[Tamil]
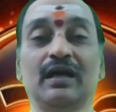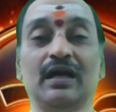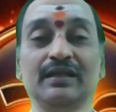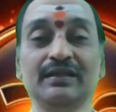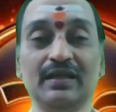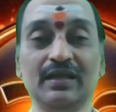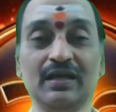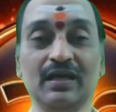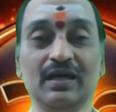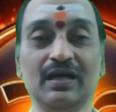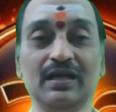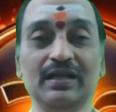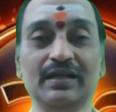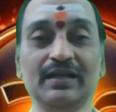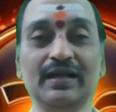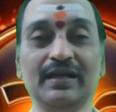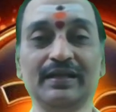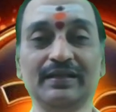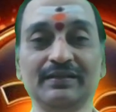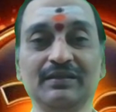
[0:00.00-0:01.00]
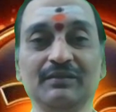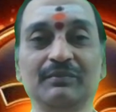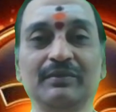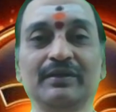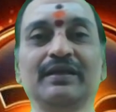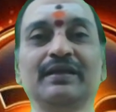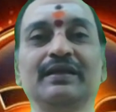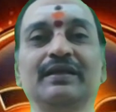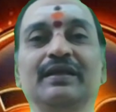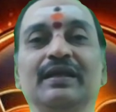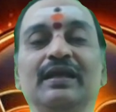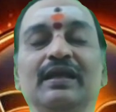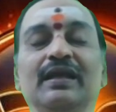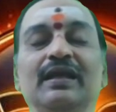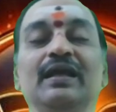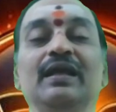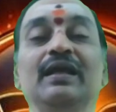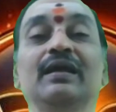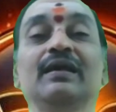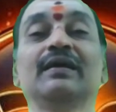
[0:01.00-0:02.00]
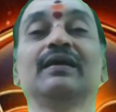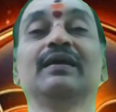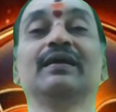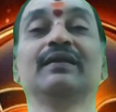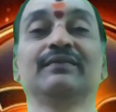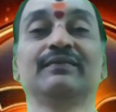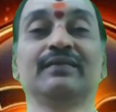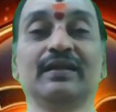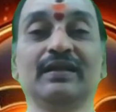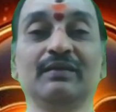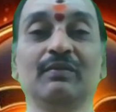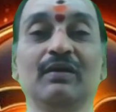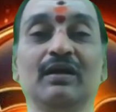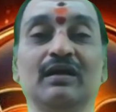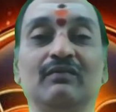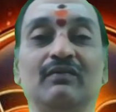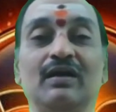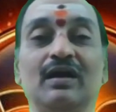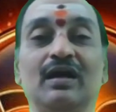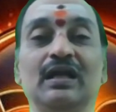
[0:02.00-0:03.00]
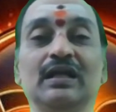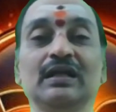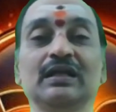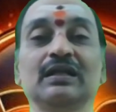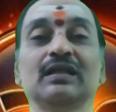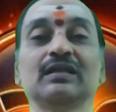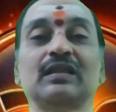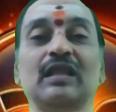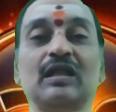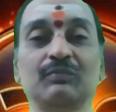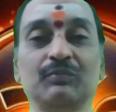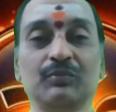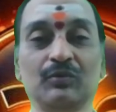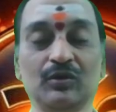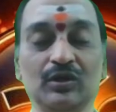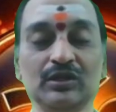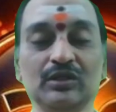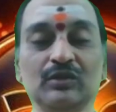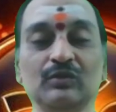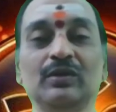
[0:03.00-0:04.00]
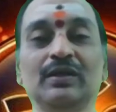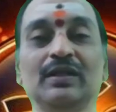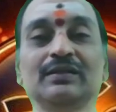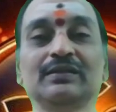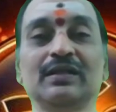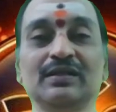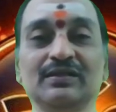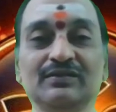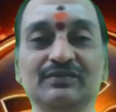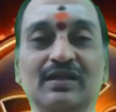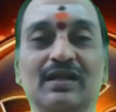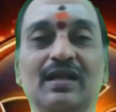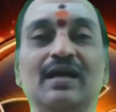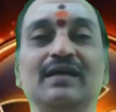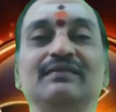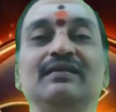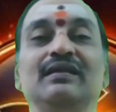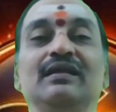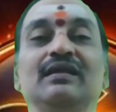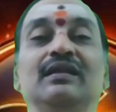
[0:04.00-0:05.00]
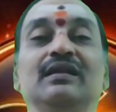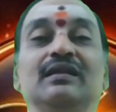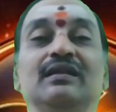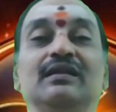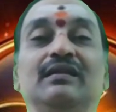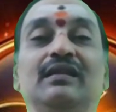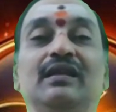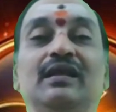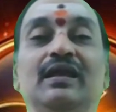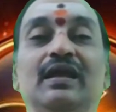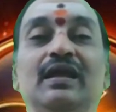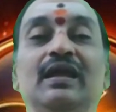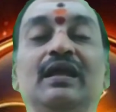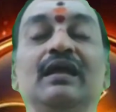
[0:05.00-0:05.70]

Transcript: அதிகாலை ஐந்து மணிக்கு சனி பகவான் தற்போது உள்ள தனுசு ராசியிலிருந்து